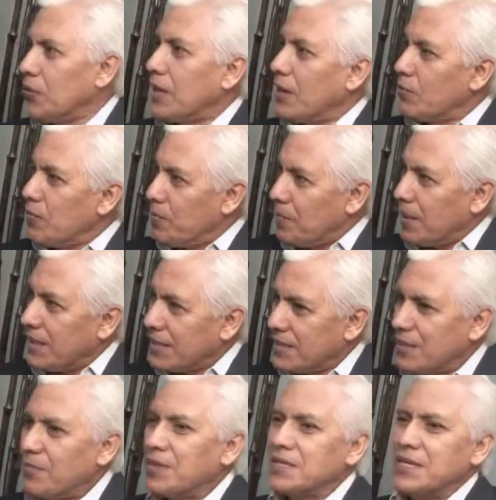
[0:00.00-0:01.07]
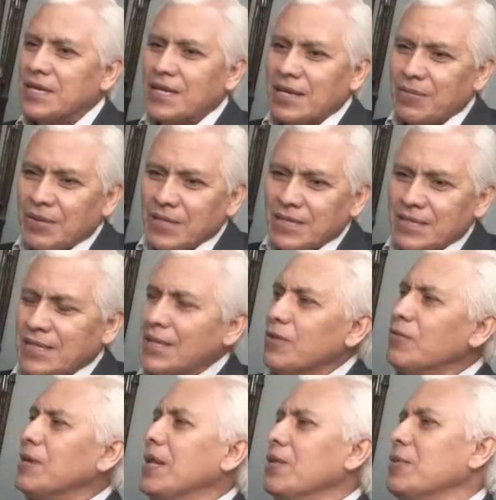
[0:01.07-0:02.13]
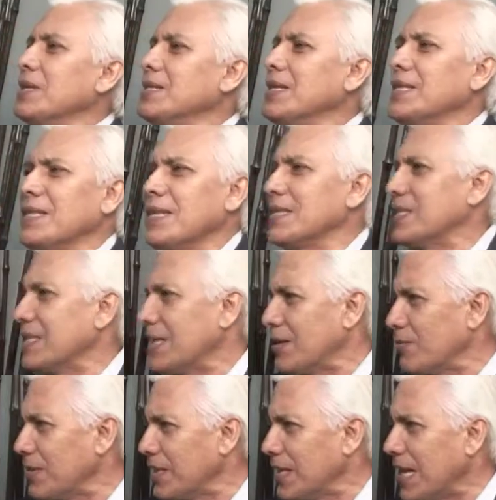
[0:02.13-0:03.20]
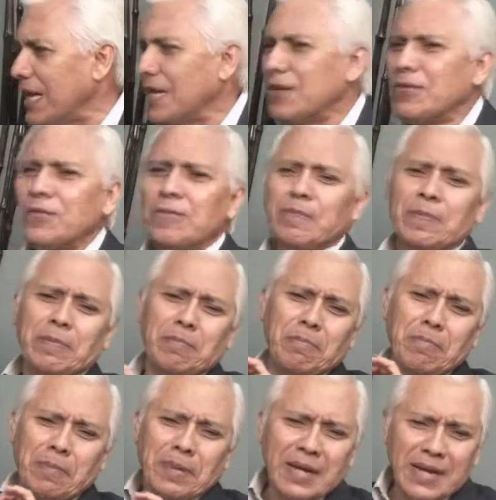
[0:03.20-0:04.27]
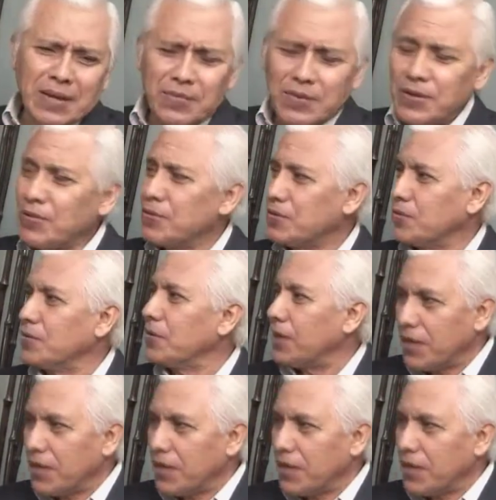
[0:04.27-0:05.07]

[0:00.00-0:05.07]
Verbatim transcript: que algún padre se me acerque y me dice, tengo un adolescente extraordinario, maravilloso.